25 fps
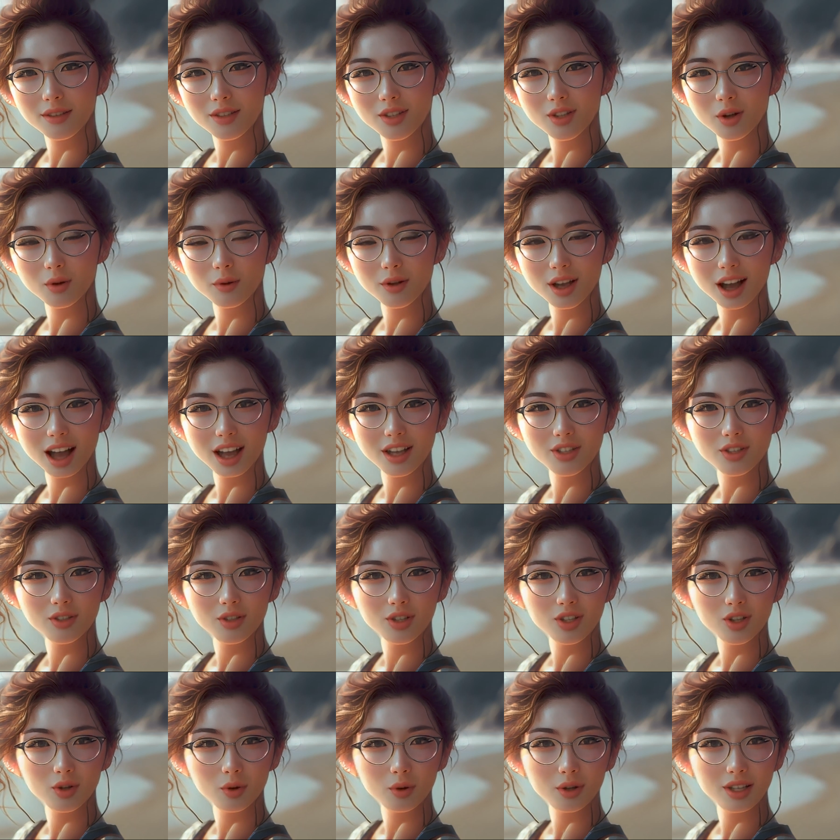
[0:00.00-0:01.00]
서해안
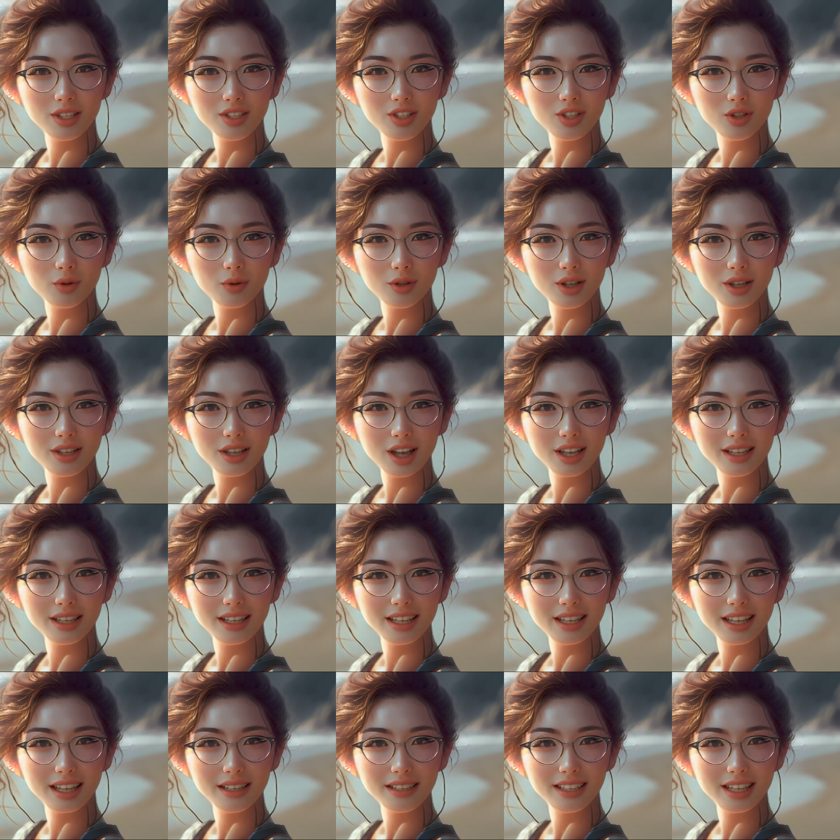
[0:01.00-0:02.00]
최초의
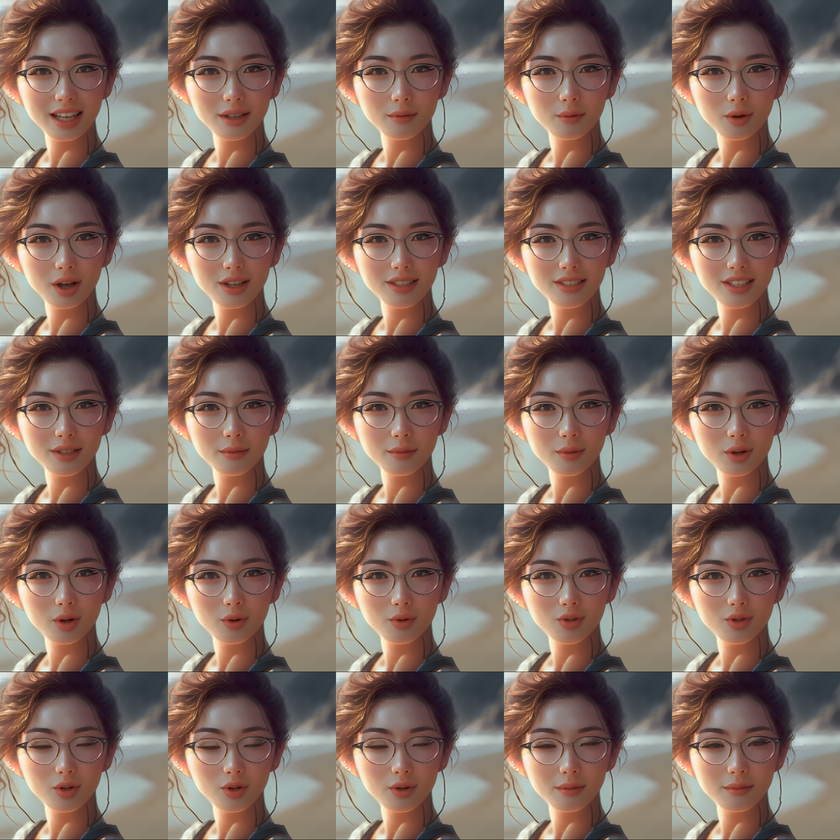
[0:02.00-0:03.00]
스토리텔링이 있는 맛집
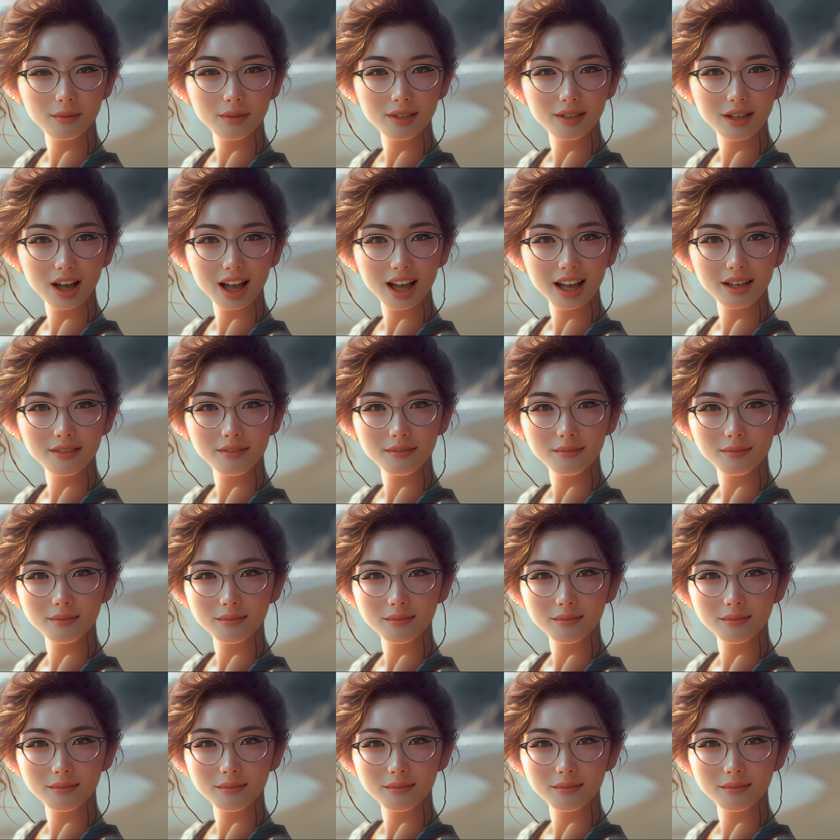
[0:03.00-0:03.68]
명소입니다.